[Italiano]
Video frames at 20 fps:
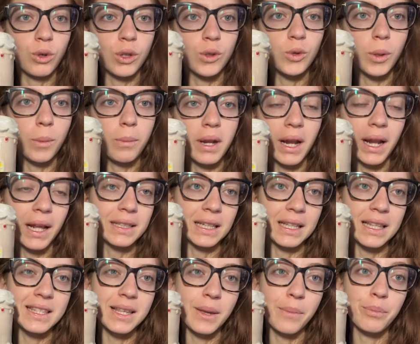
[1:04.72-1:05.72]
quanto è bella la
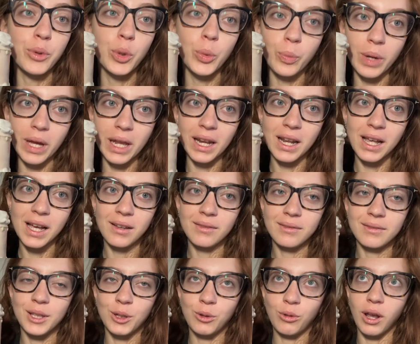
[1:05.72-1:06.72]
tazza, più bella
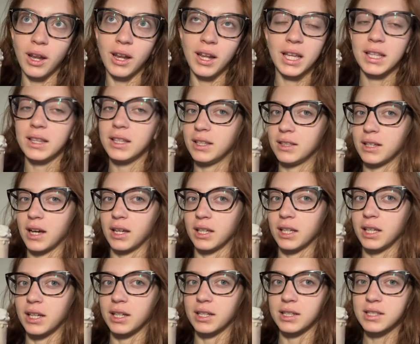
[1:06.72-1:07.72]
di quelle di
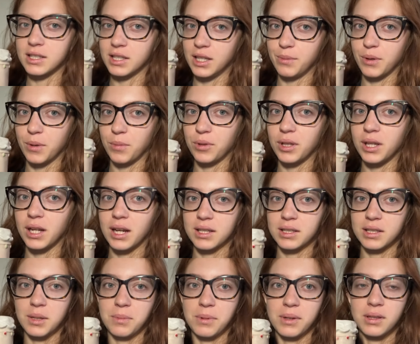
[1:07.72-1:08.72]
Tiger, sì, proprio della
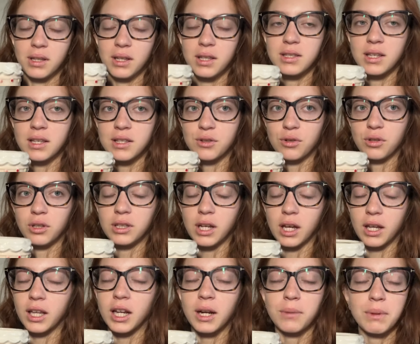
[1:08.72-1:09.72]
casa di pan di Zenzero di
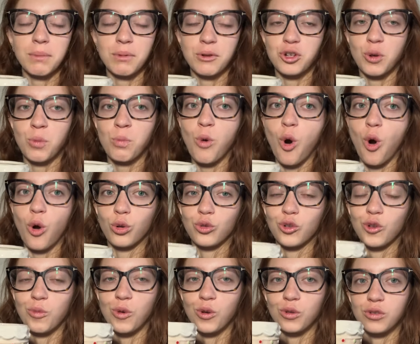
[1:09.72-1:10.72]
Tiger, mi piace
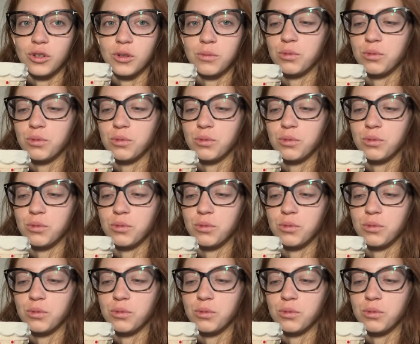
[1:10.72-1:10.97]
molto molto di